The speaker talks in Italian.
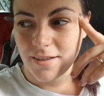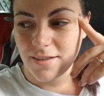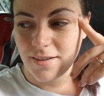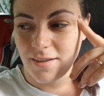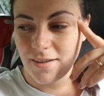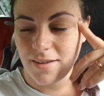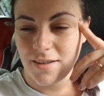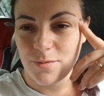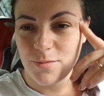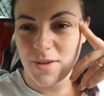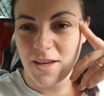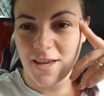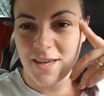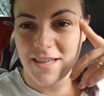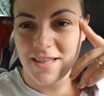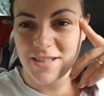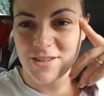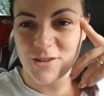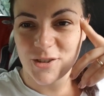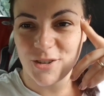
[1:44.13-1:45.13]
eh, i
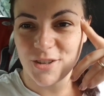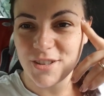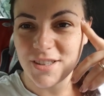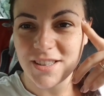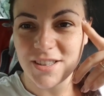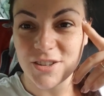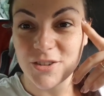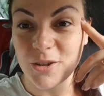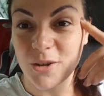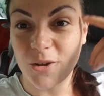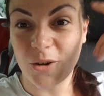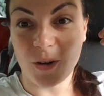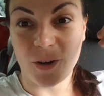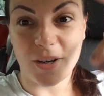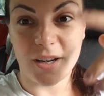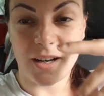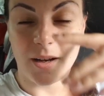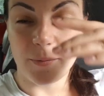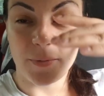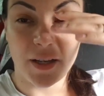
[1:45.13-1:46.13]
miei soliti
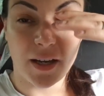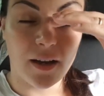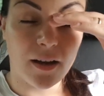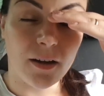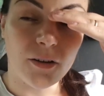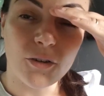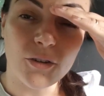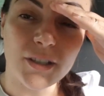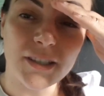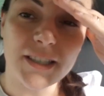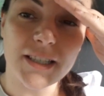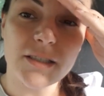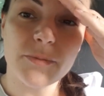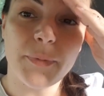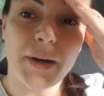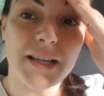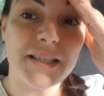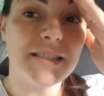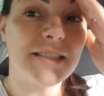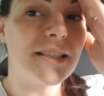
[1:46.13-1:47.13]
dolori, la mia colite
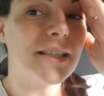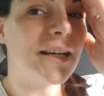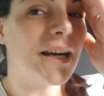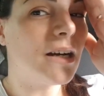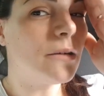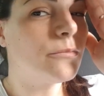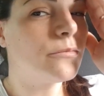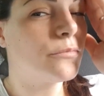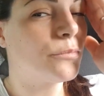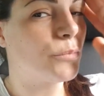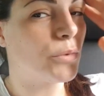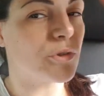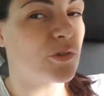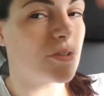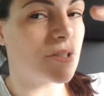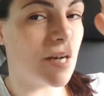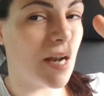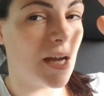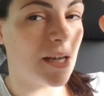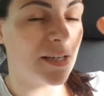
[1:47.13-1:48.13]
spastica, un po'
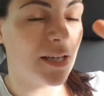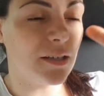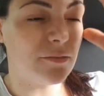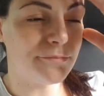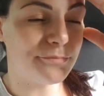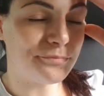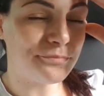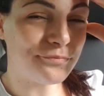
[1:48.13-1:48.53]
strana,